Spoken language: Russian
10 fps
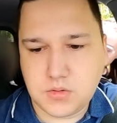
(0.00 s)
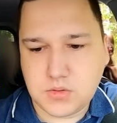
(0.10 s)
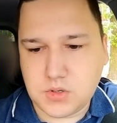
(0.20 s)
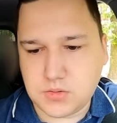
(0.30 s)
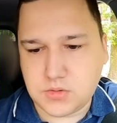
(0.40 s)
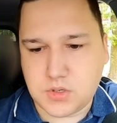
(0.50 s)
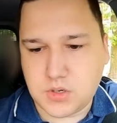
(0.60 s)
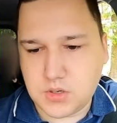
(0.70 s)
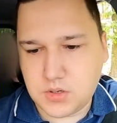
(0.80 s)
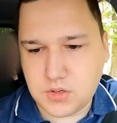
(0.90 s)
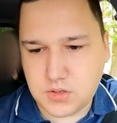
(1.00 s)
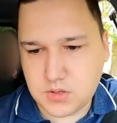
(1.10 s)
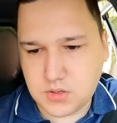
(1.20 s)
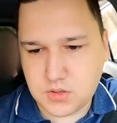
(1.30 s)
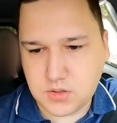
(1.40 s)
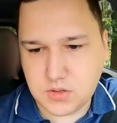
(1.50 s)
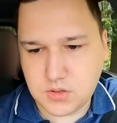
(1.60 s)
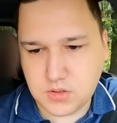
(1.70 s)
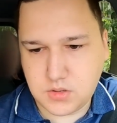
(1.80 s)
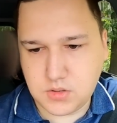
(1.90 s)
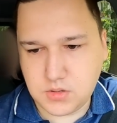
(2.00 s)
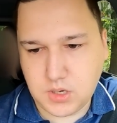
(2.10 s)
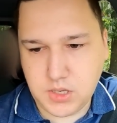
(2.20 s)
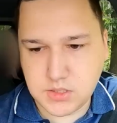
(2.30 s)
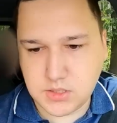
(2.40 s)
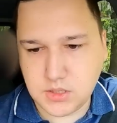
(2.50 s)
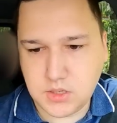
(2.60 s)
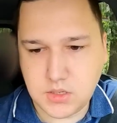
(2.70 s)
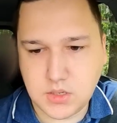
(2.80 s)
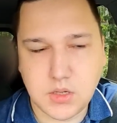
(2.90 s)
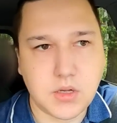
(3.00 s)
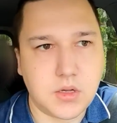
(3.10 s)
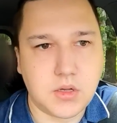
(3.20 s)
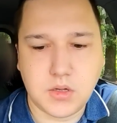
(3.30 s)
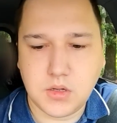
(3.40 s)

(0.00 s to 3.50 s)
Здравствуйте. Здравствуйте. На Ленинске, да? Угу.